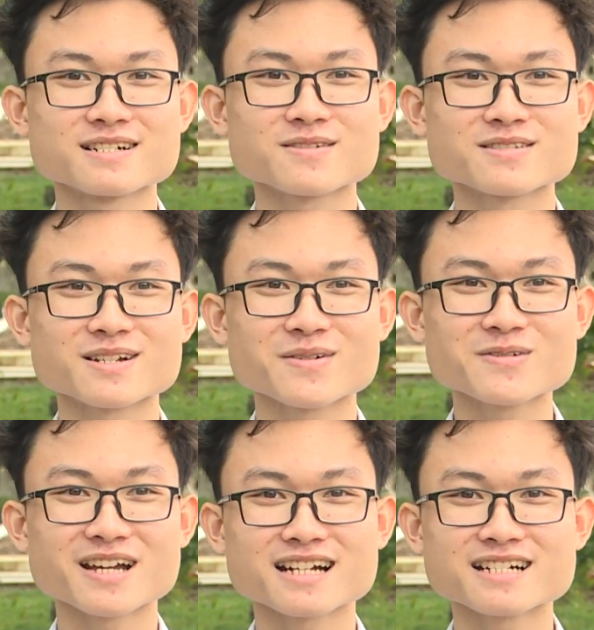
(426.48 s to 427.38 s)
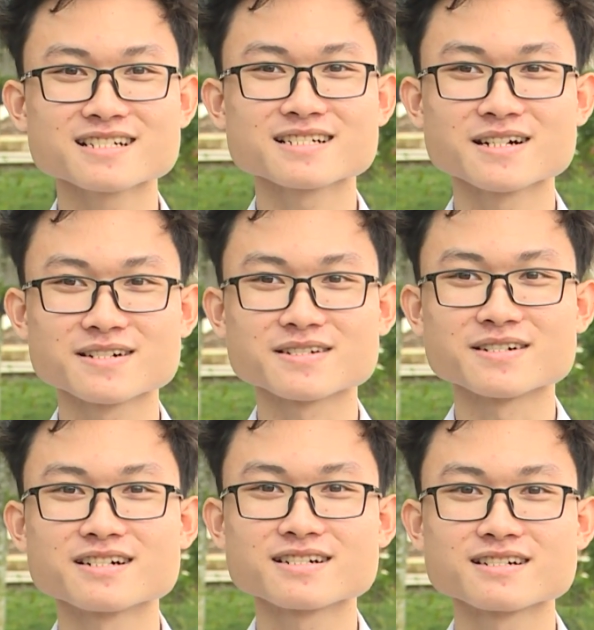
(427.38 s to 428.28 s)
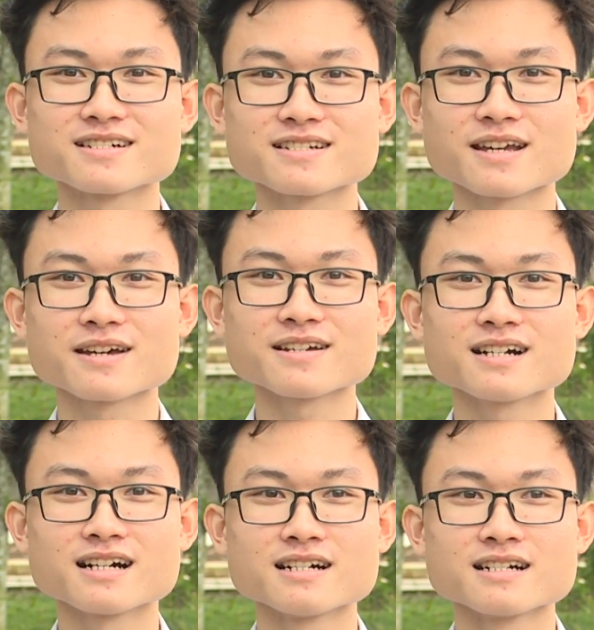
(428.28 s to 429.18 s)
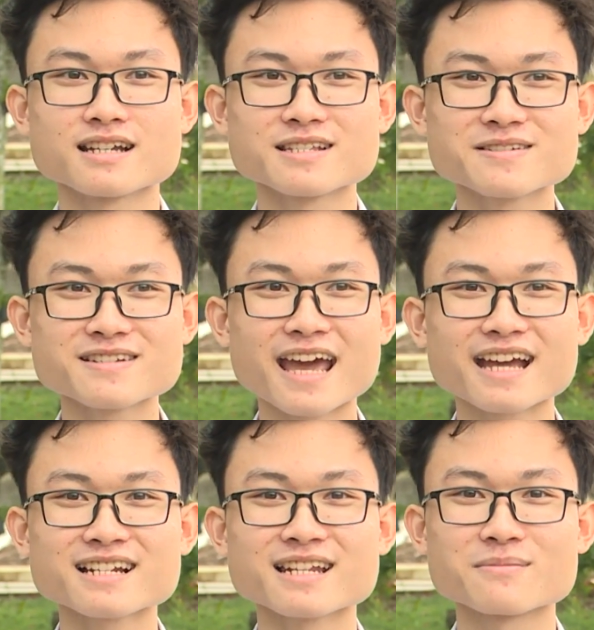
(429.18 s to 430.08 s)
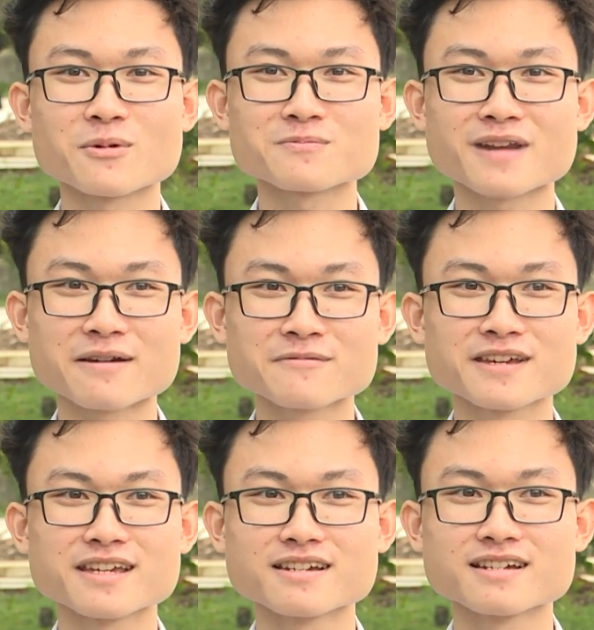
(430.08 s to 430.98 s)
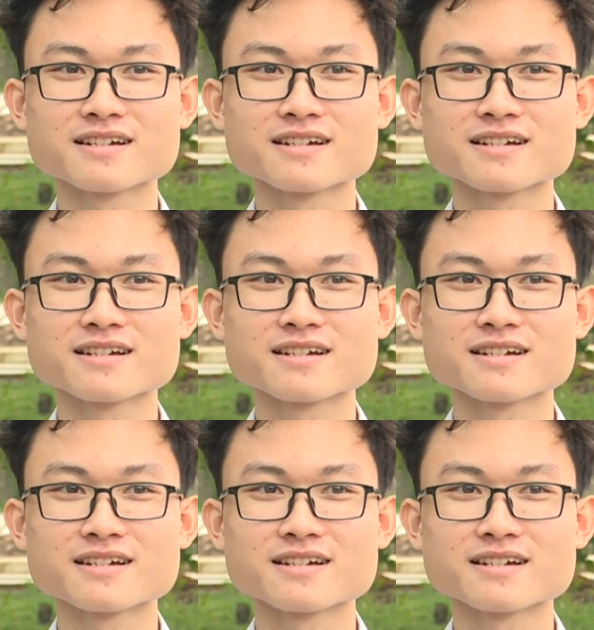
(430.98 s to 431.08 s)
Con sẽ cố gắng hơn nữa để để xứng đáng là một đảng viên.